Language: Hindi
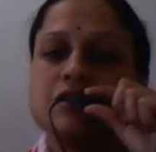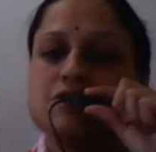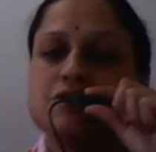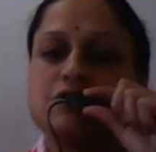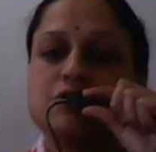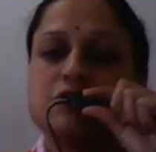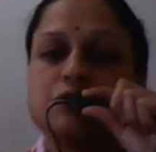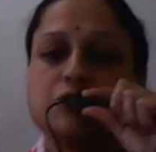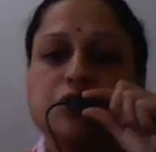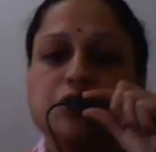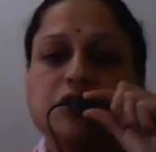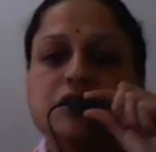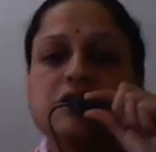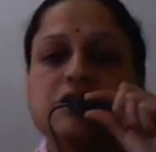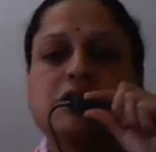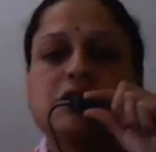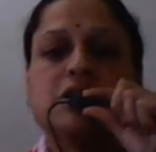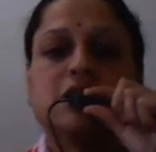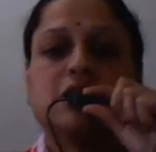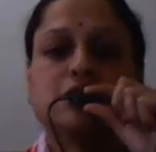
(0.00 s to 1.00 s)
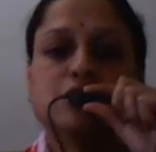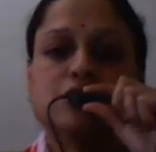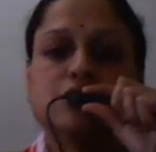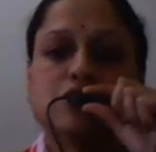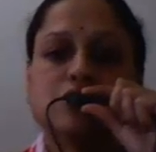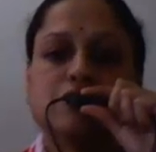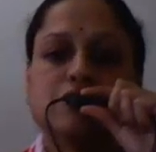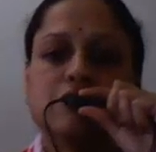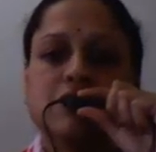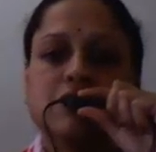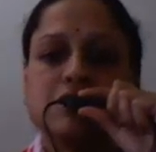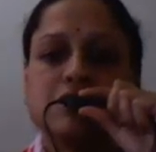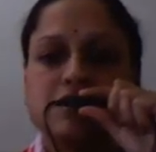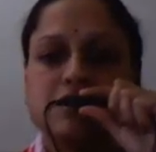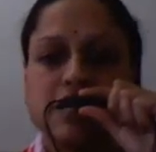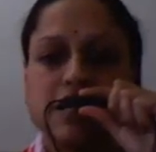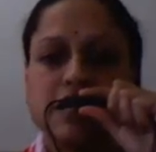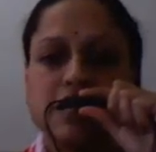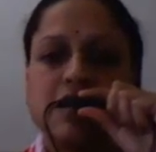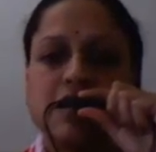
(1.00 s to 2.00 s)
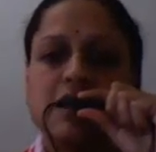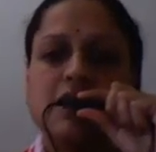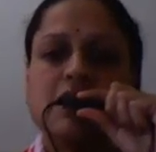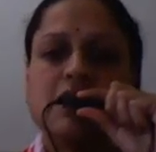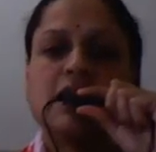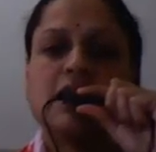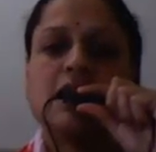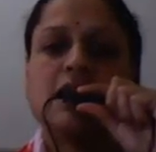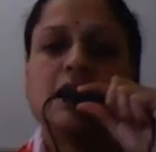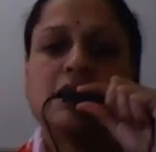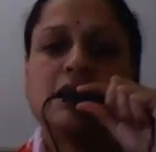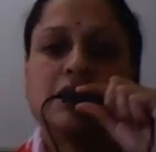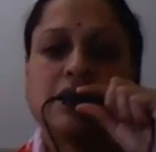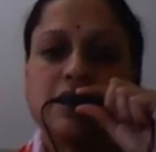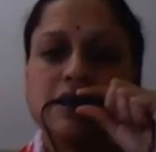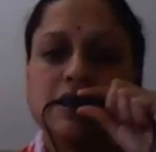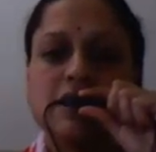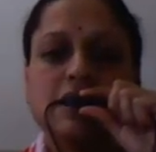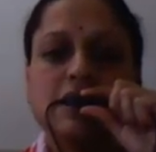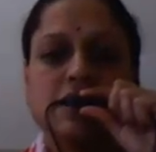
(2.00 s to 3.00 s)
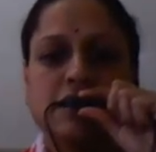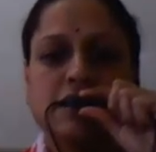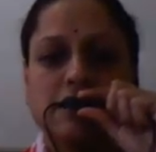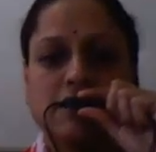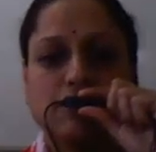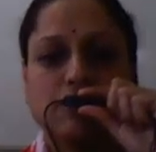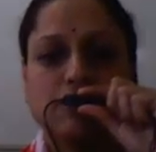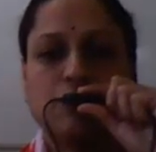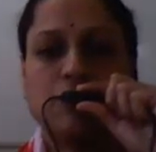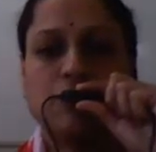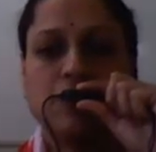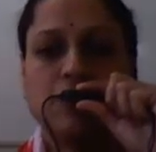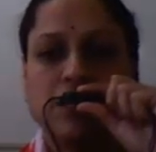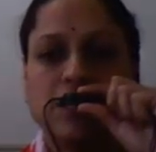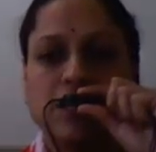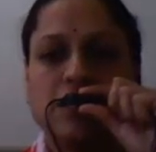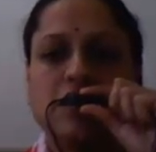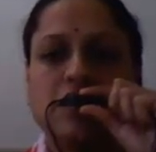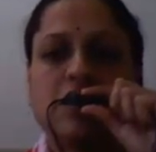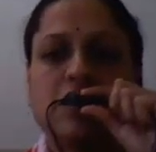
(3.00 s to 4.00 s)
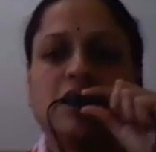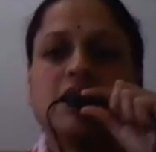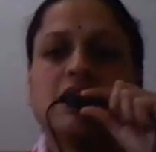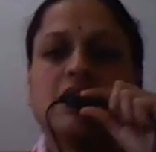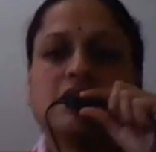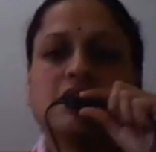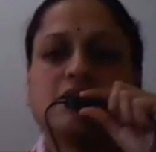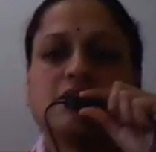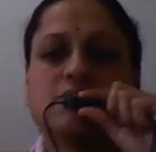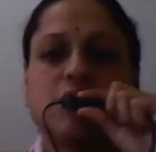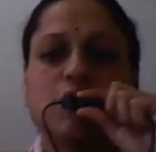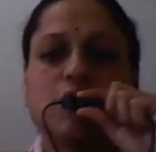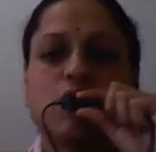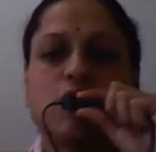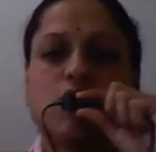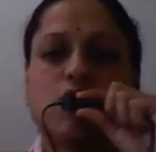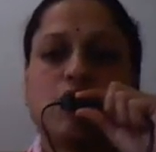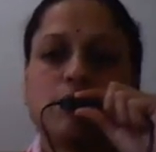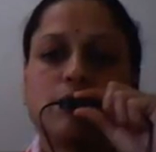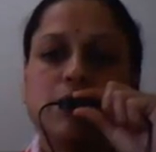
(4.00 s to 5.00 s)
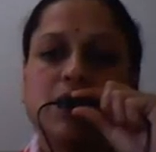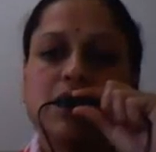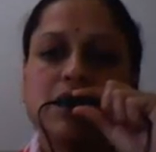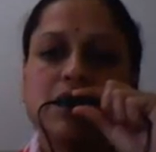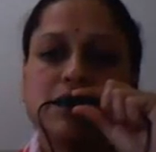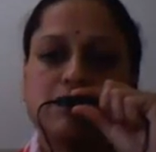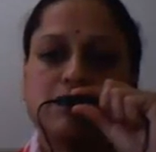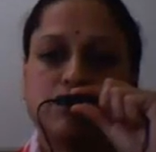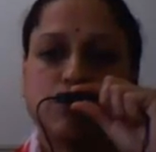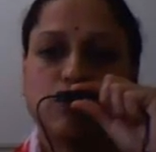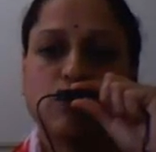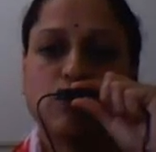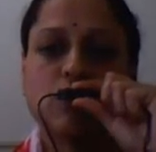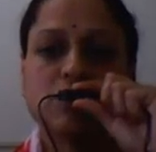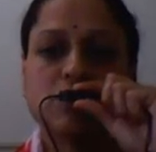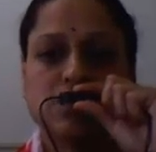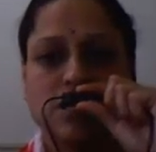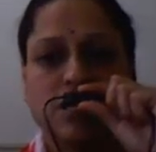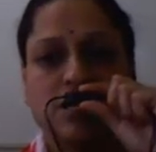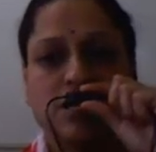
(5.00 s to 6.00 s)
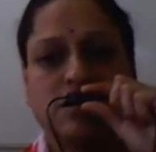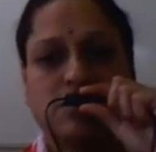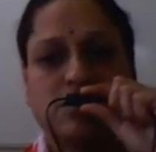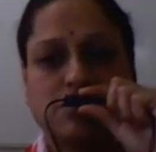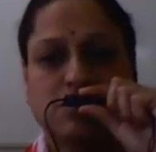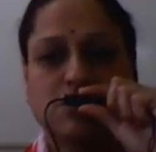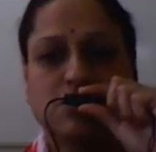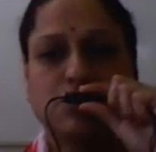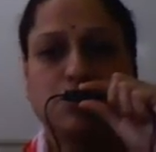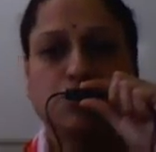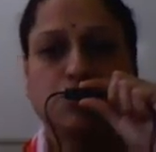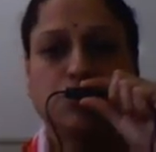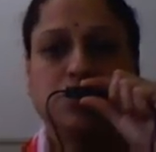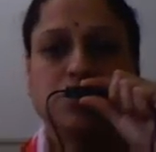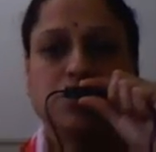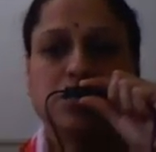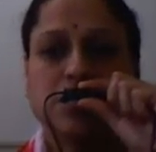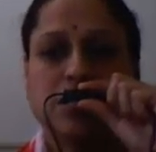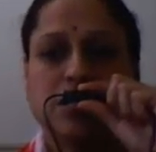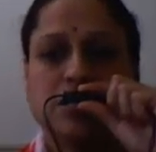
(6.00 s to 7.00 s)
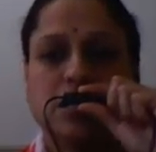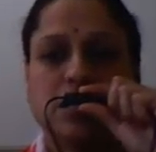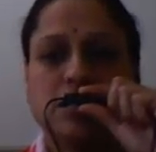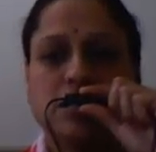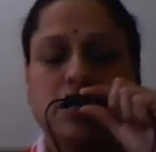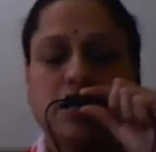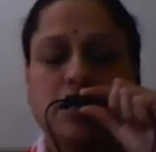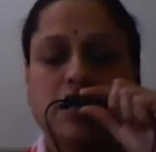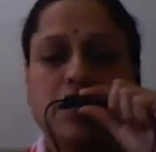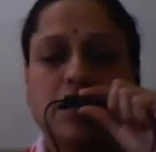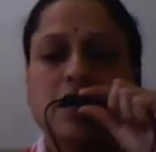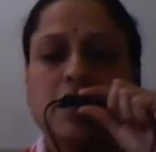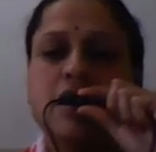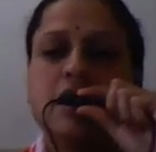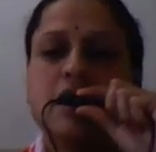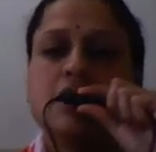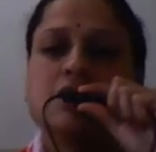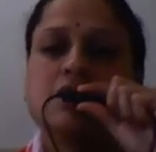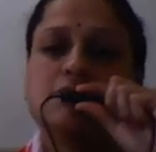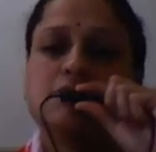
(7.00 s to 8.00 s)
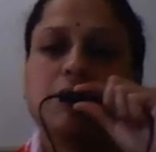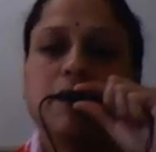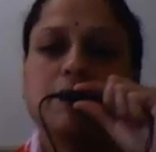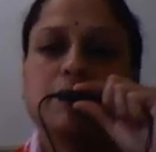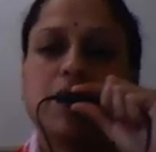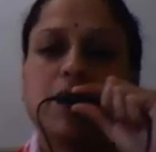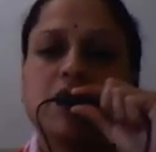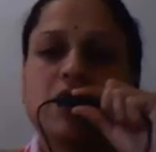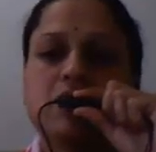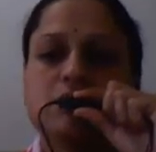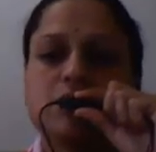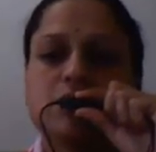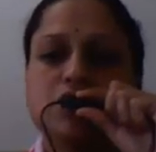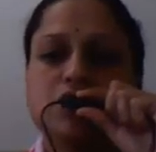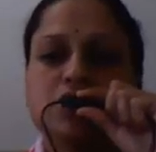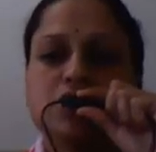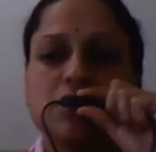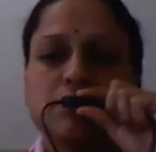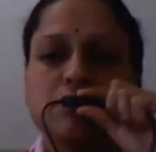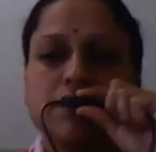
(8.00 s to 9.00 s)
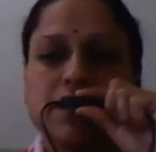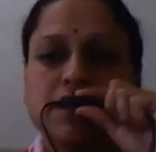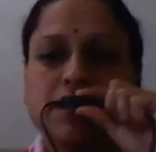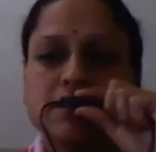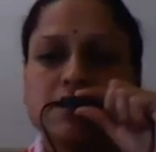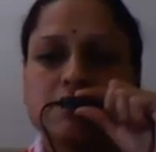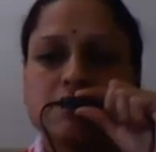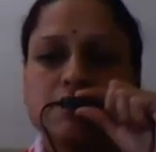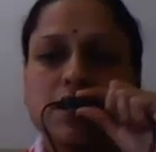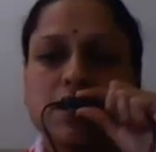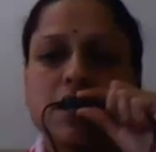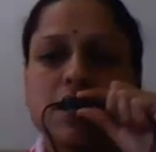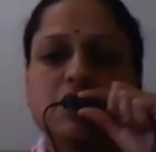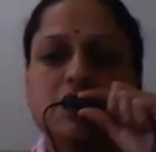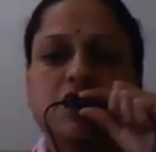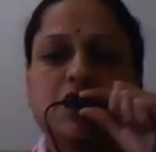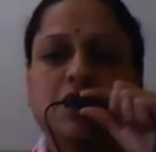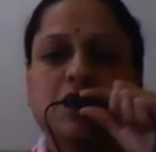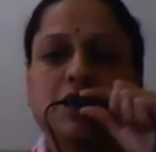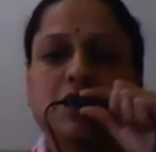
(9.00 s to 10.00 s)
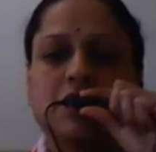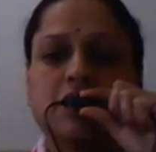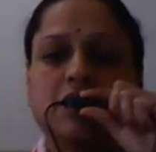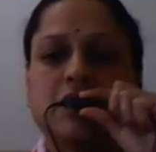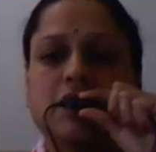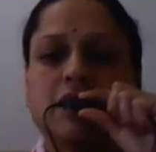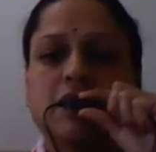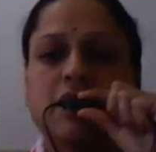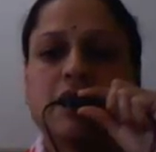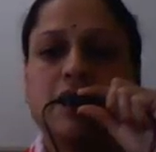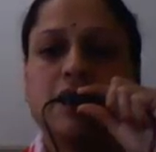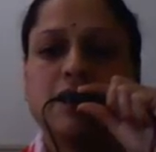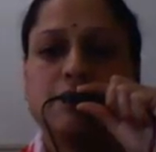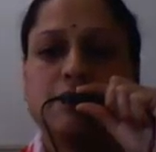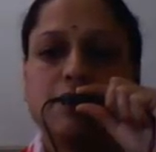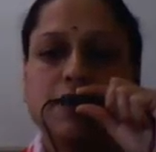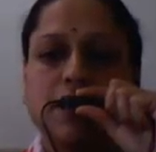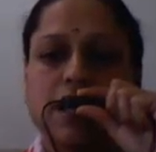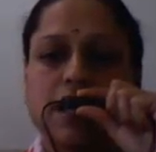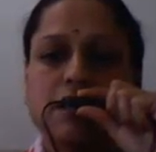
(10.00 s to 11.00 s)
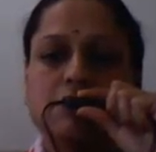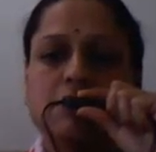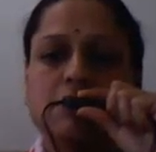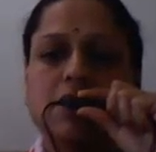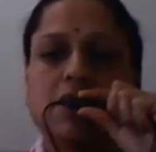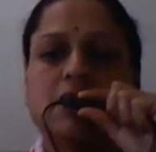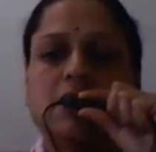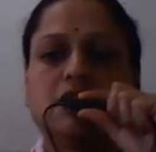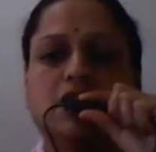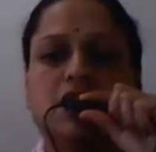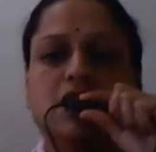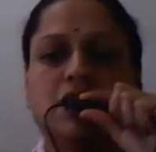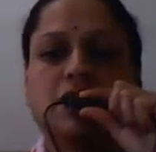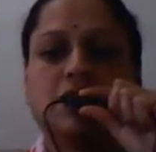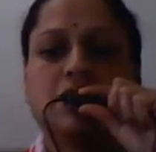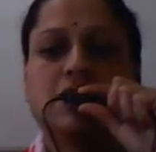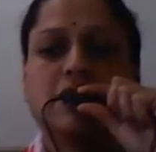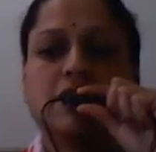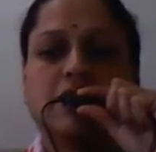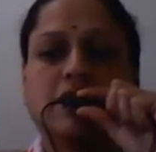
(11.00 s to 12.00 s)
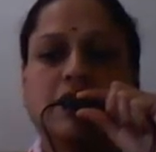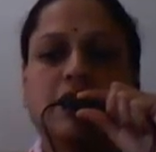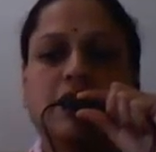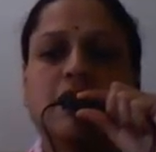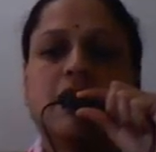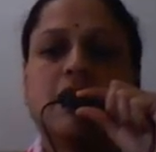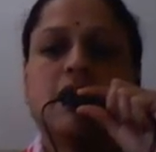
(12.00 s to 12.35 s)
इंस्टीट्यूशंस ये जो सिर्फ लिस्ट दी गई हैं यही इंक्लूड नहीं है इसमें और भी बहुत सारे इंस्टीट्यूशंस आ जाते हैं इसमें आपके कमर्शियल बैंक्स भी आ जाते हैं आरबीआई भी आ जाती है